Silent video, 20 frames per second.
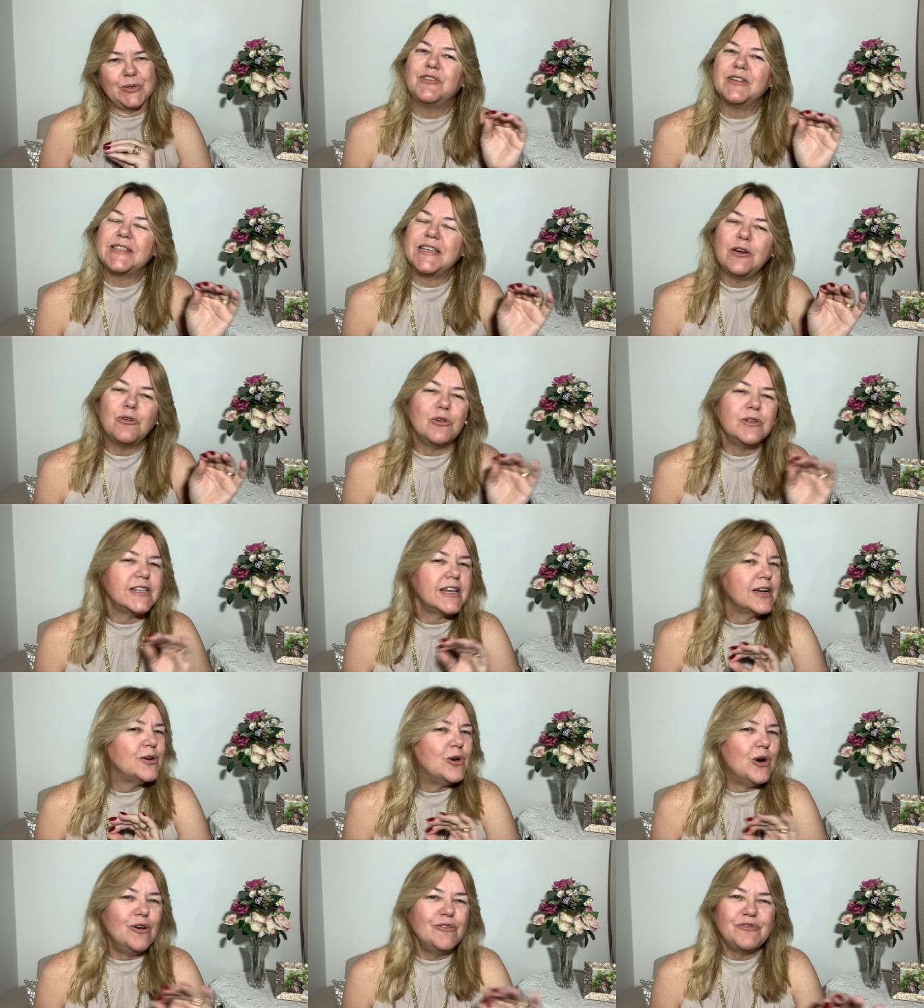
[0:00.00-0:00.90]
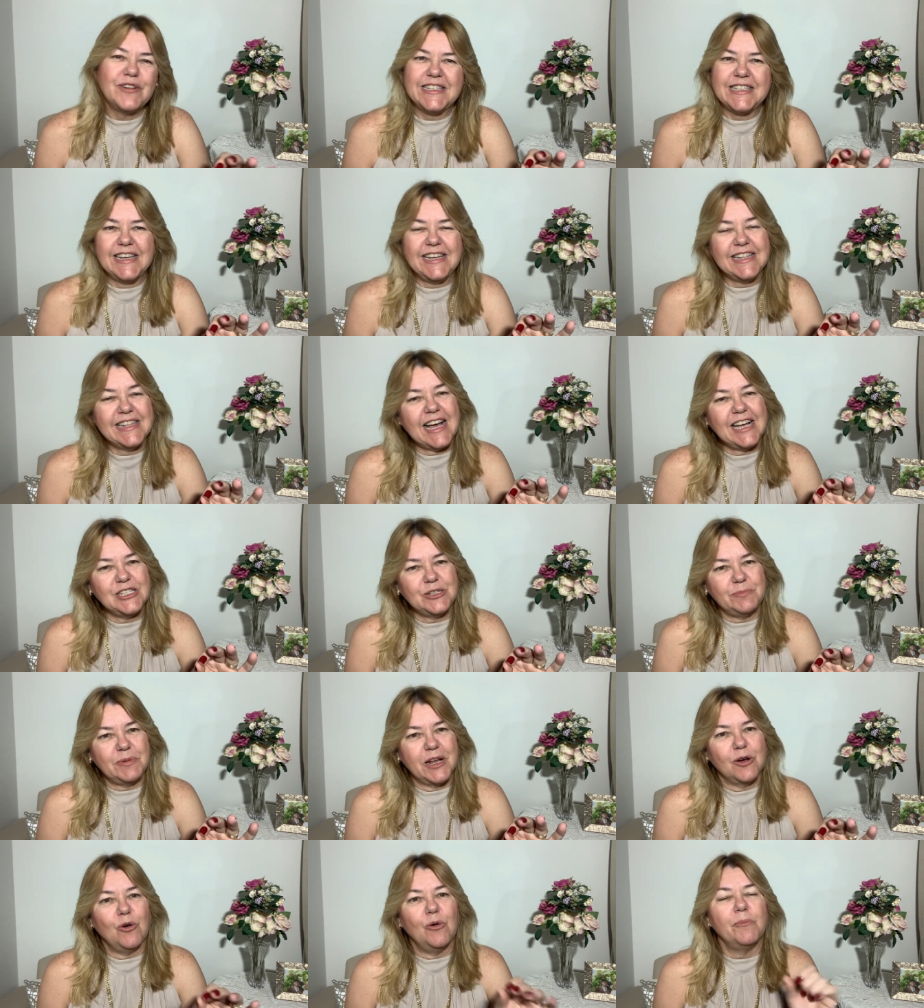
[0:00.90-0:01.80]
Você encontra com facilidade
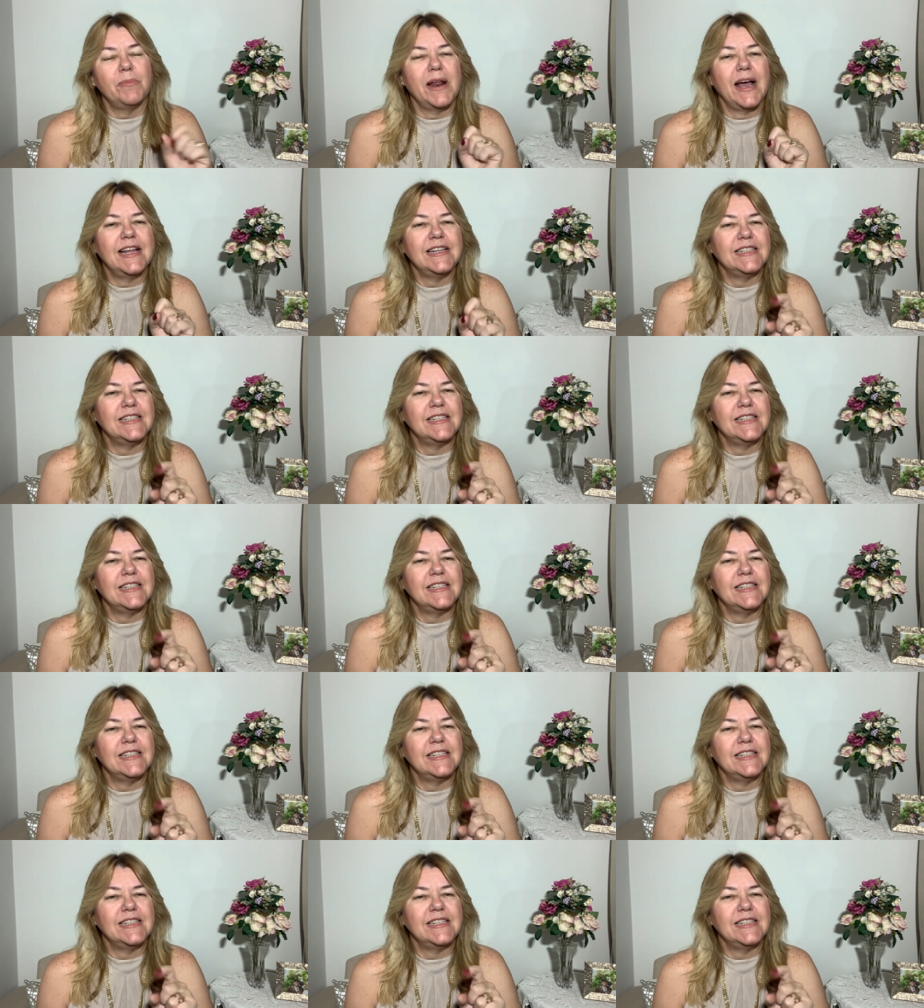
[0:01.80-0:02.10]
para comprar.